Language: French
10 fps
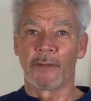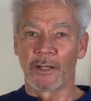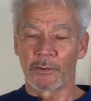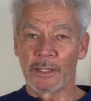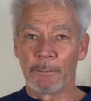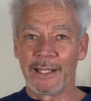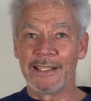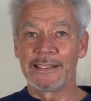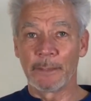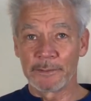qu'on appelle
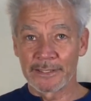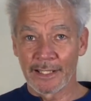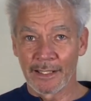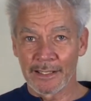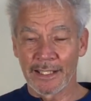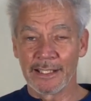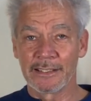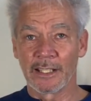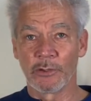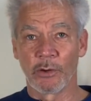l'étape 5, qui
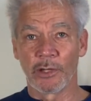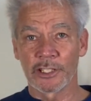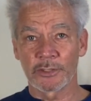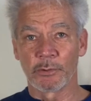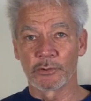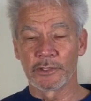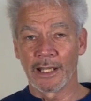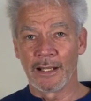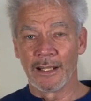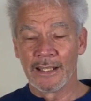l'état de relâchement
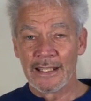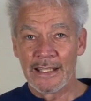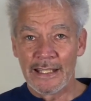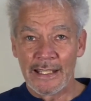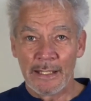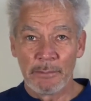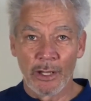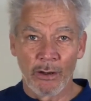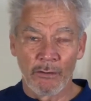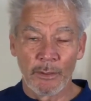total, eh bien,
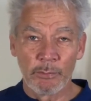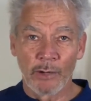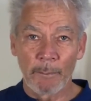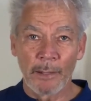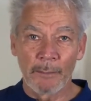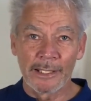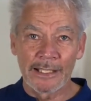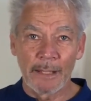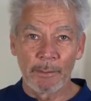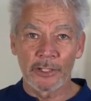on va pouvoir permettre
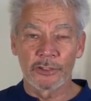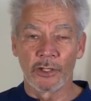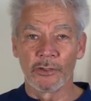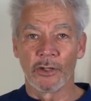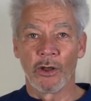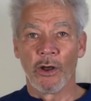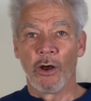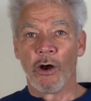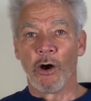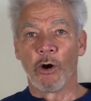à la personne,
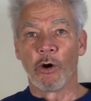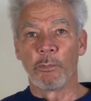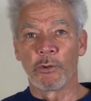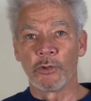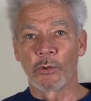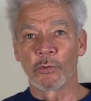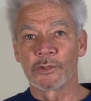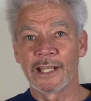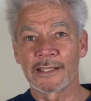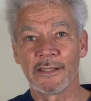en reprenant
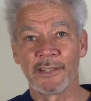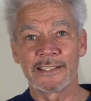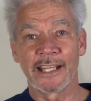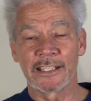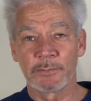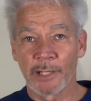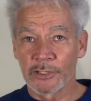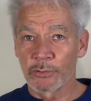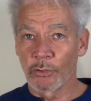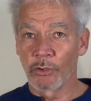contact avec sa
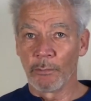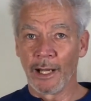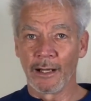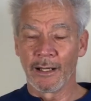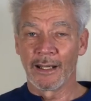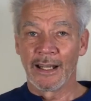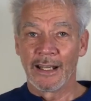respiration globale,